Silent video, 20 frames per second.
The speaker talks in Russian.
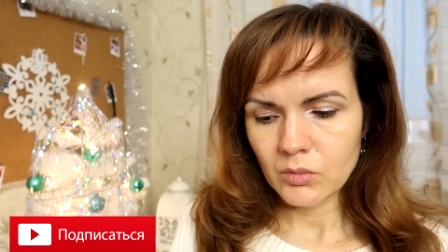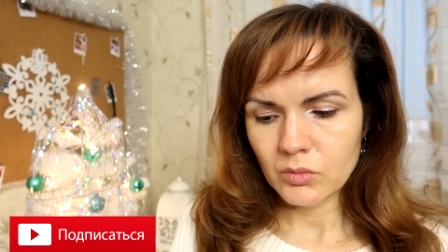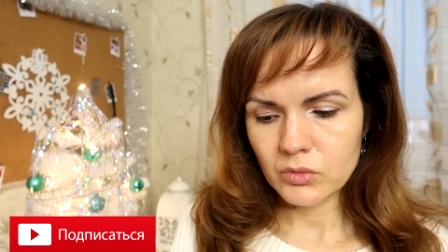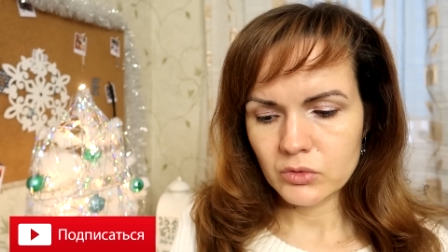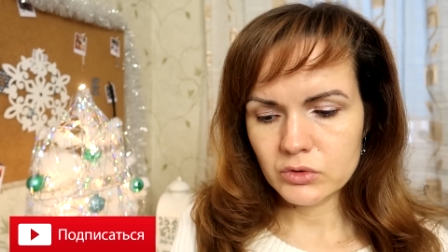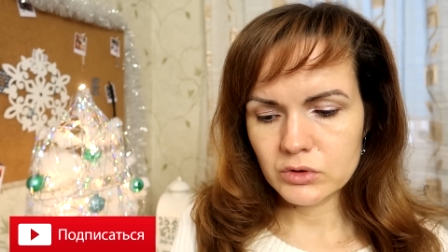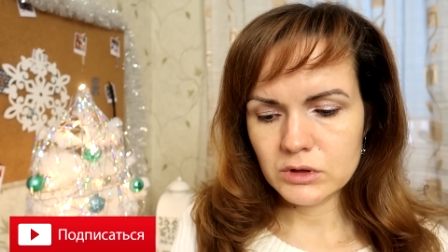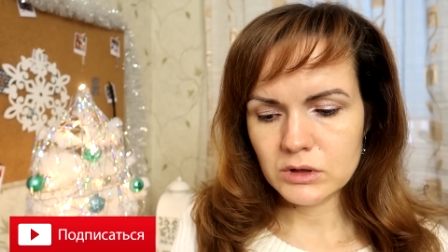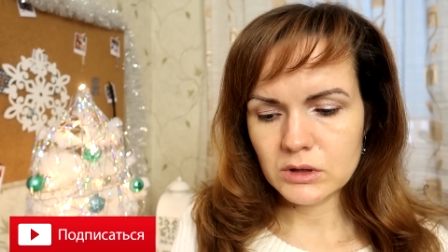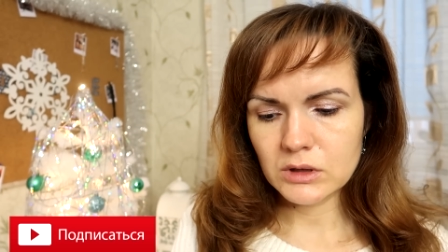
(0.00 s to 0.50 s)

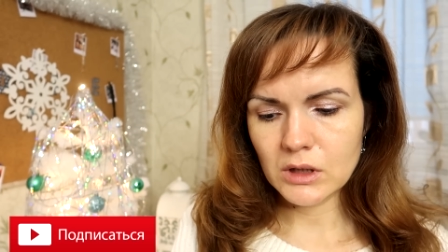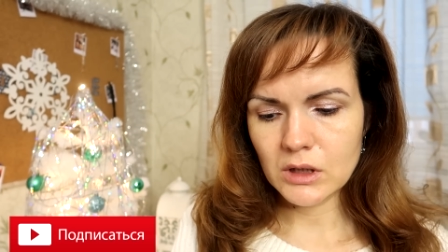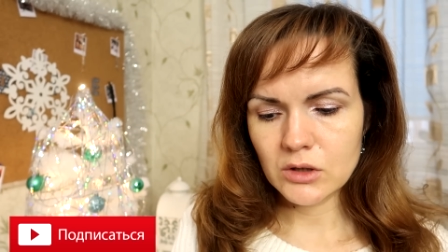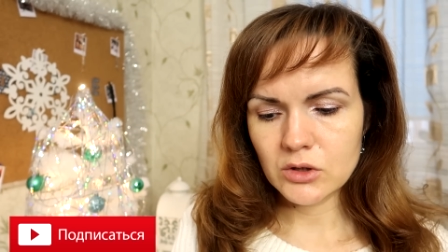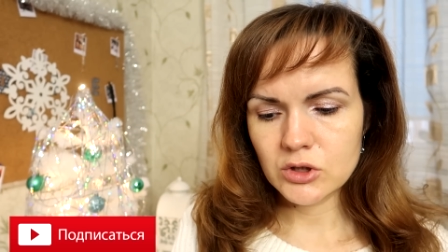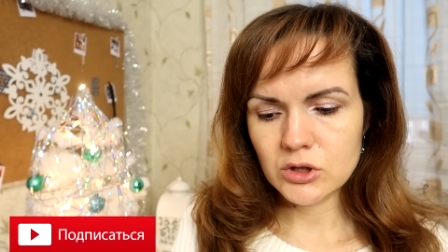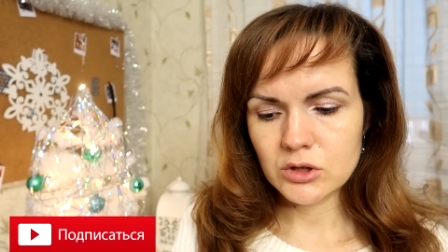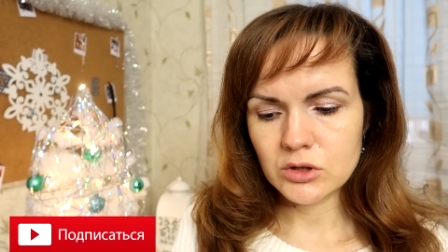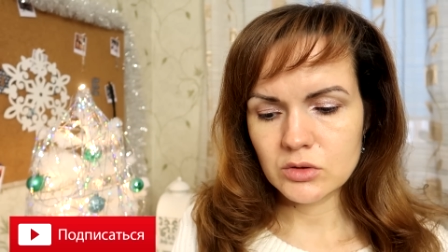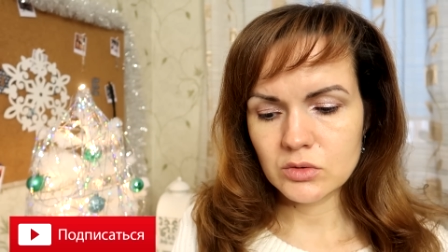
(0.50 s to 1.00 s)
Мусс
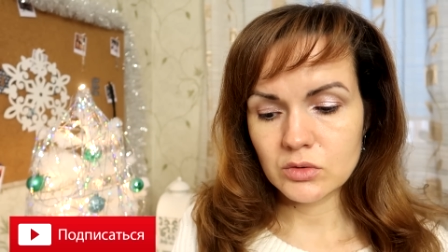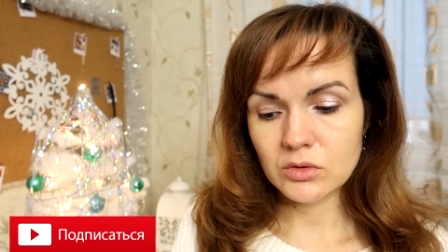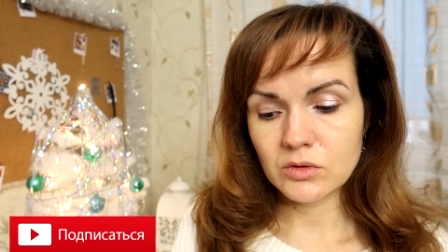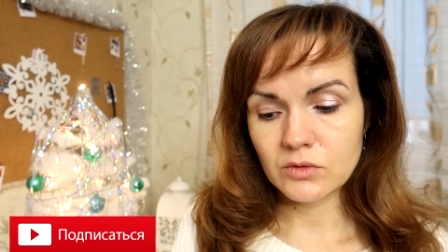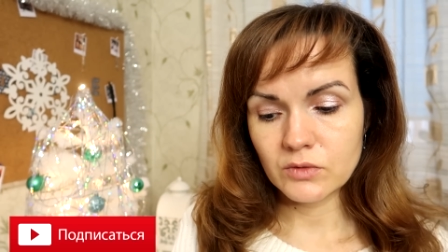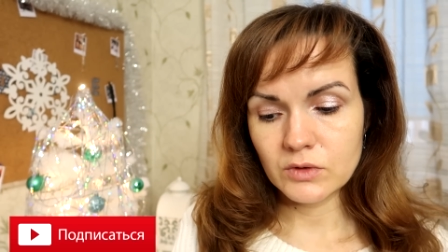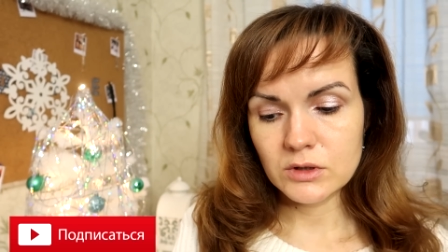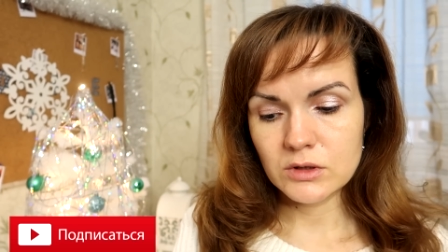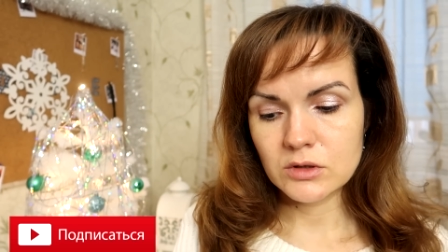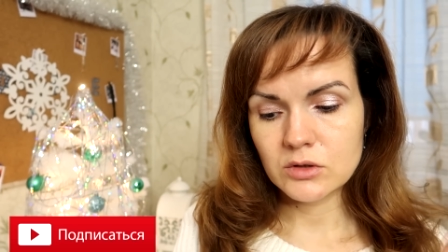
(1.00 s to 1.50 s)
сияющий стоит
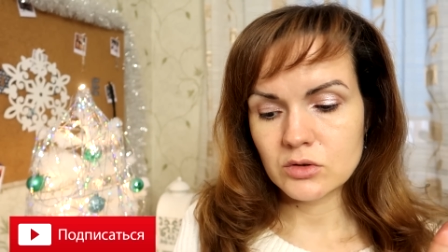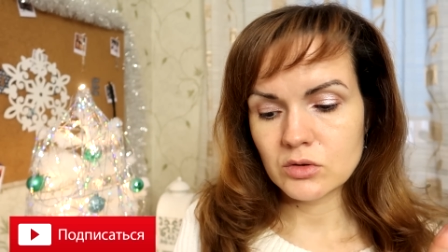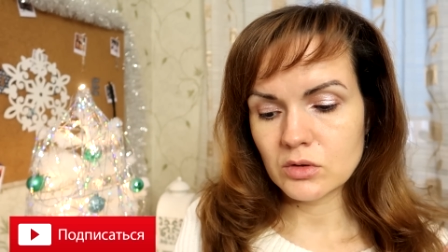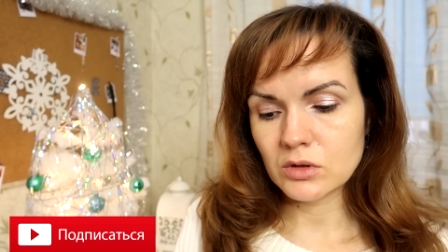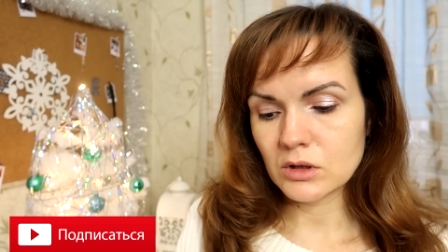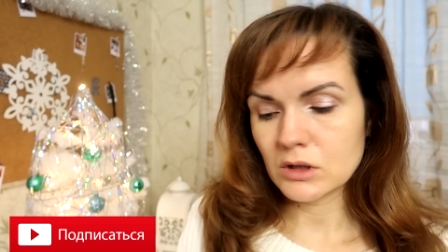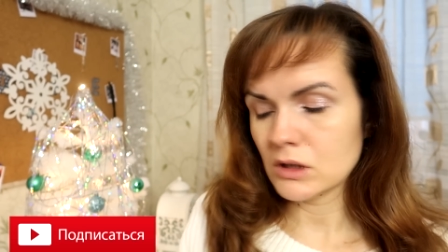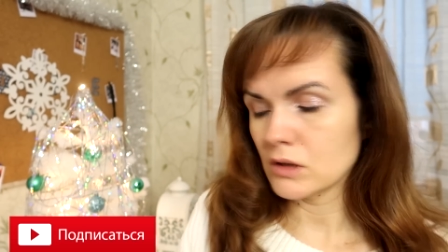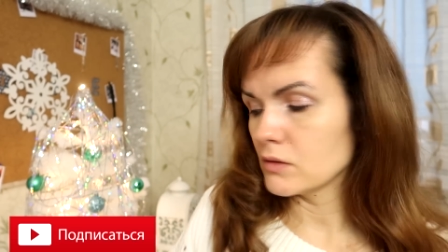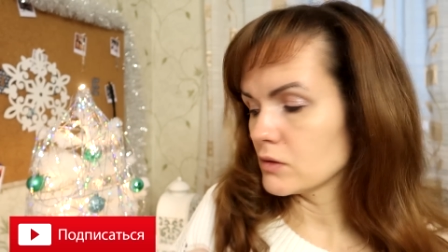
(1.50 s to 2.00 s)

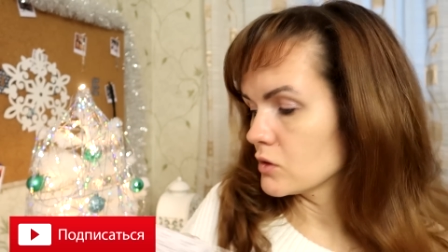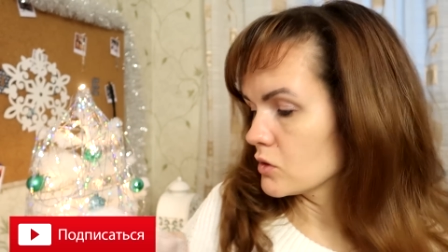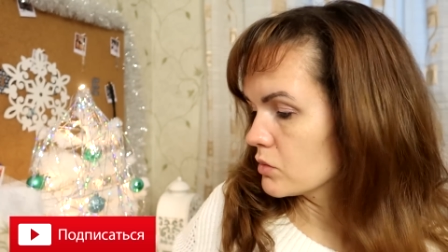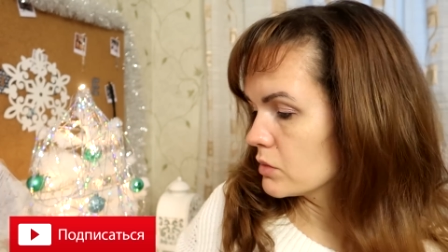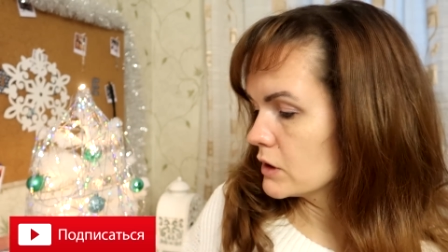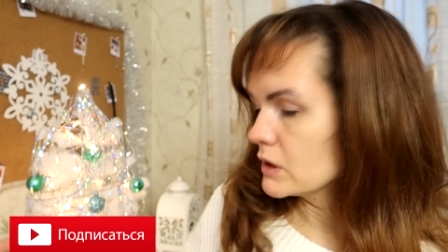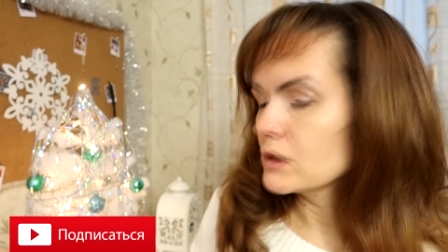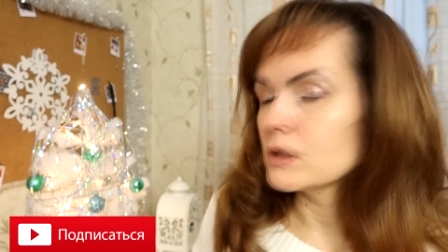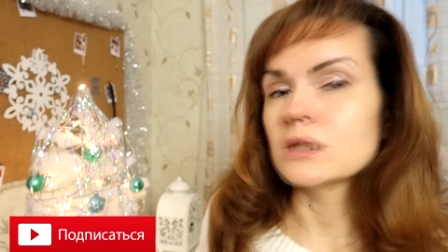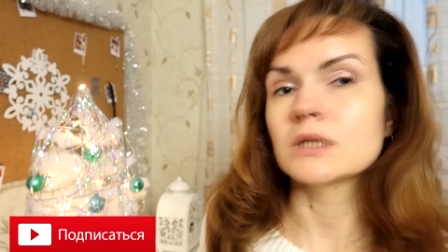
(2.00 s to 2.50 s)
249
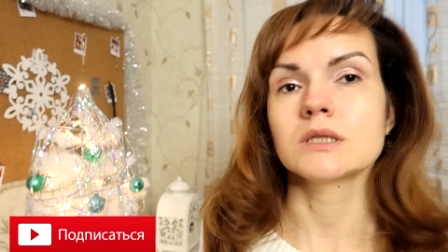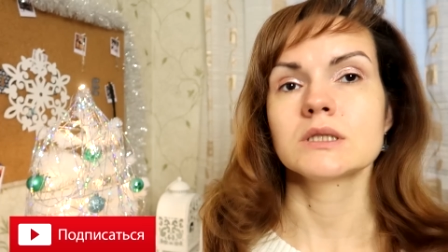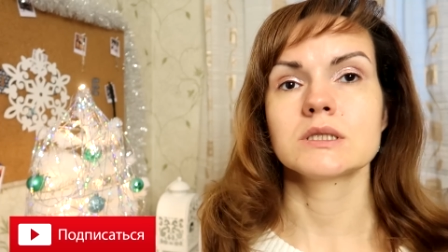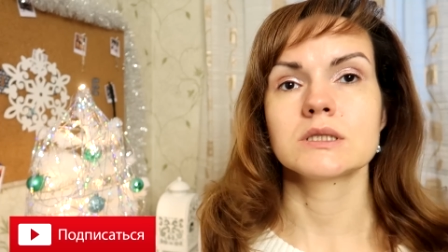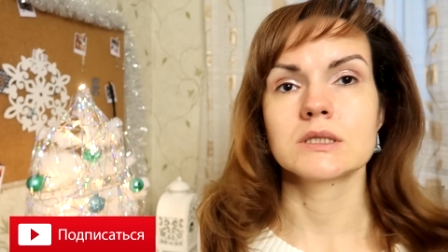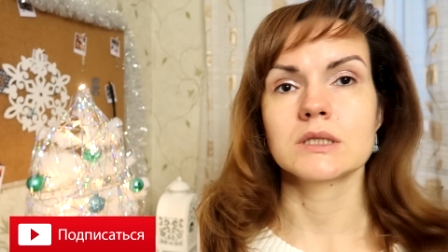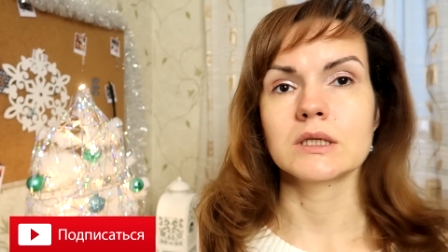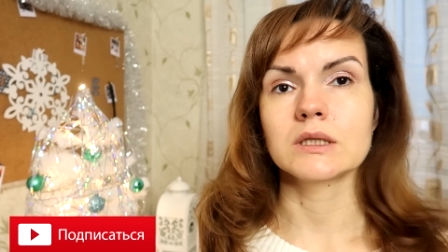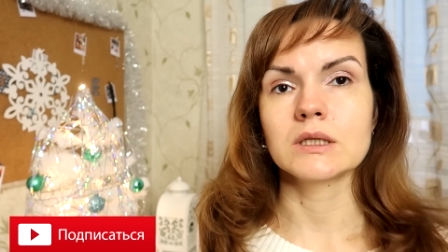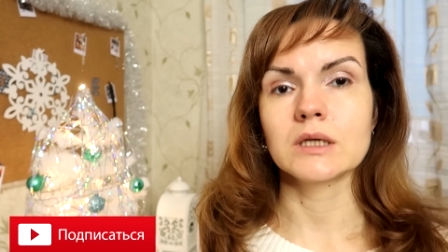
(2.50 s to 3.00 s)
рублей
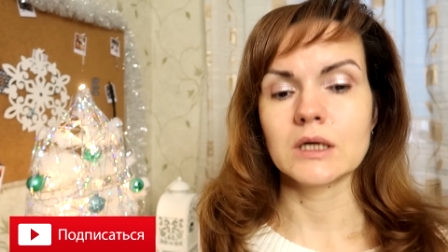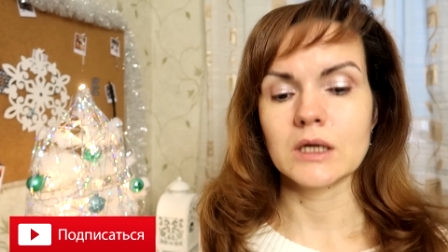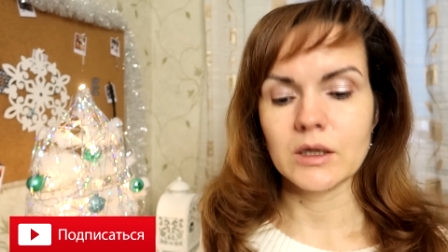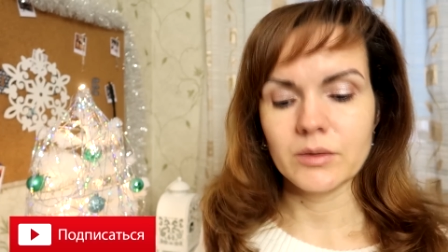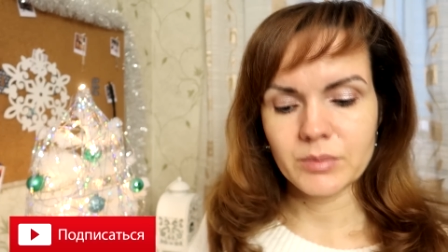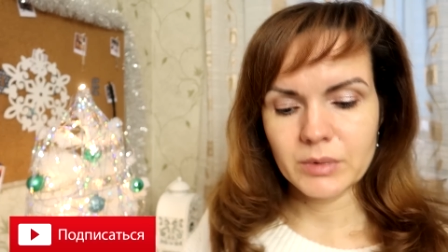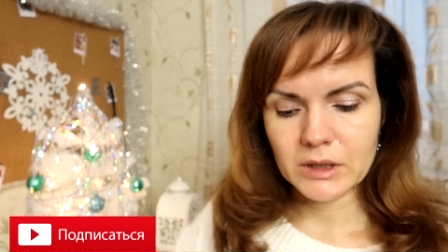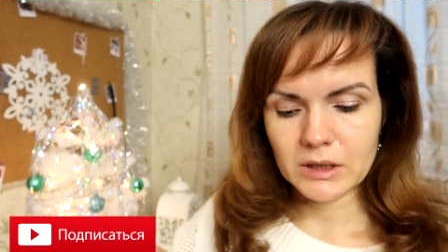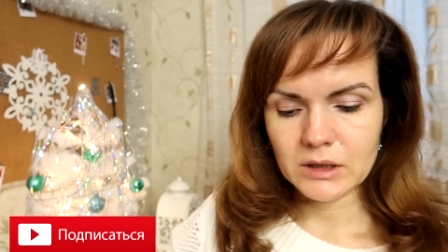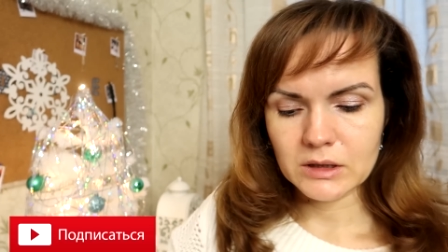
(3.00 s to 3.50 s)
31
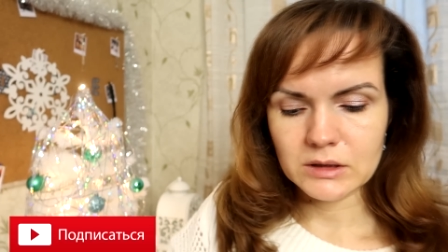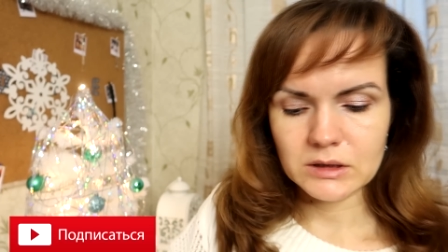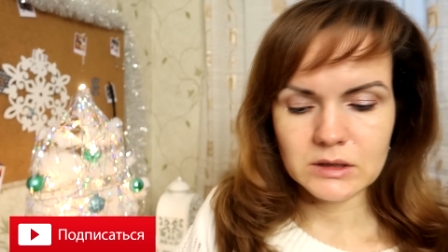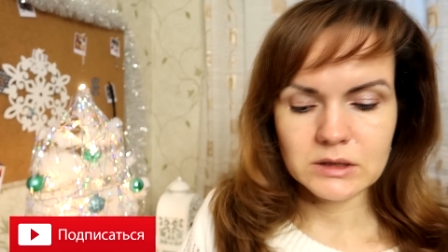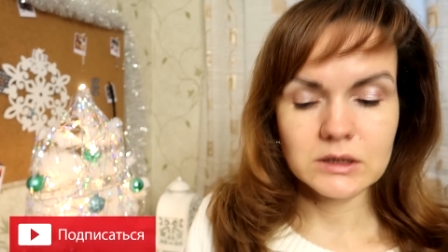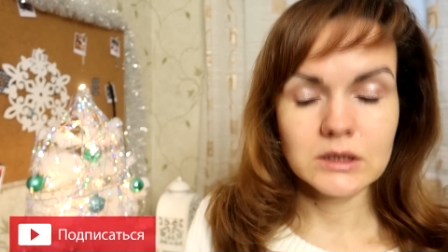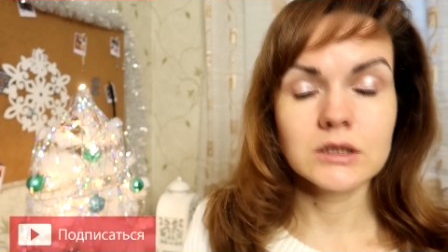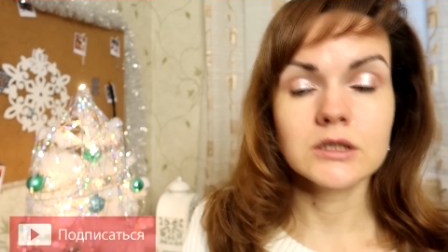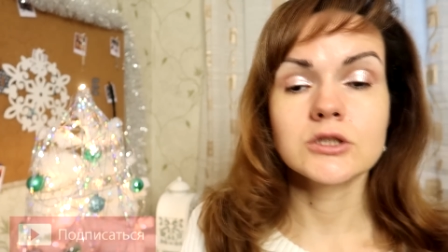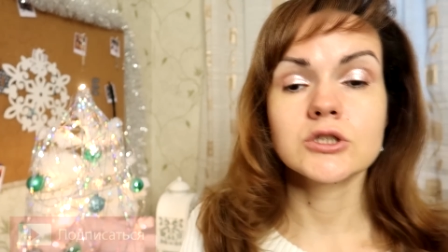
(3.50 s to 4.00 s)
копейка.
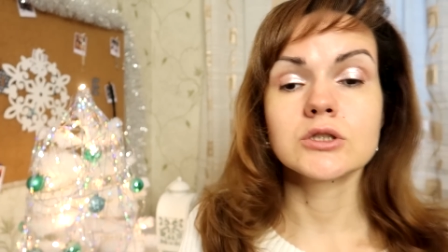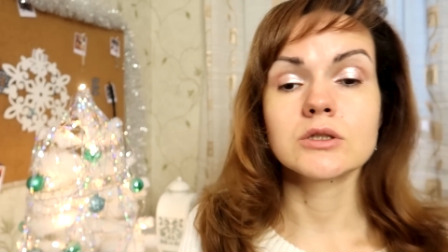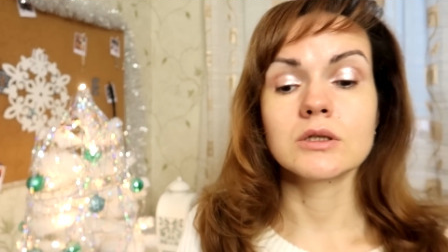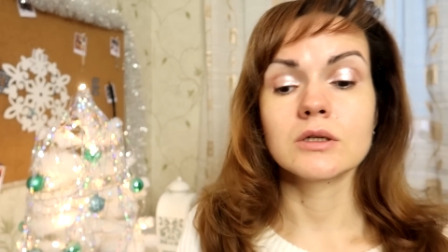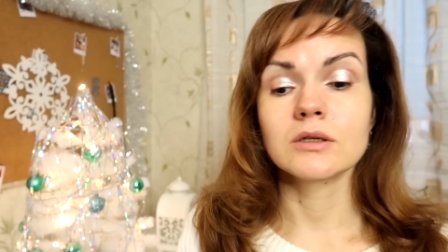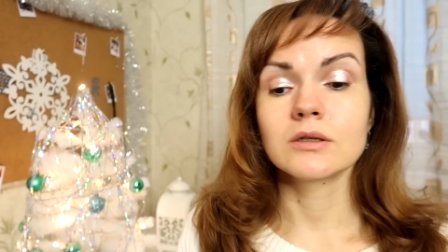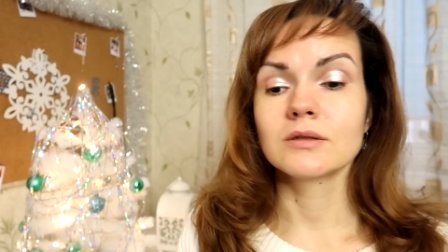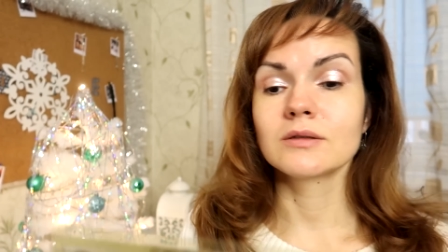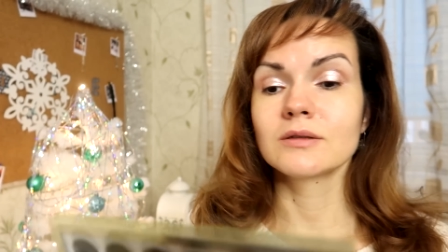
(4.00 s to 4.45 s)
Достаточно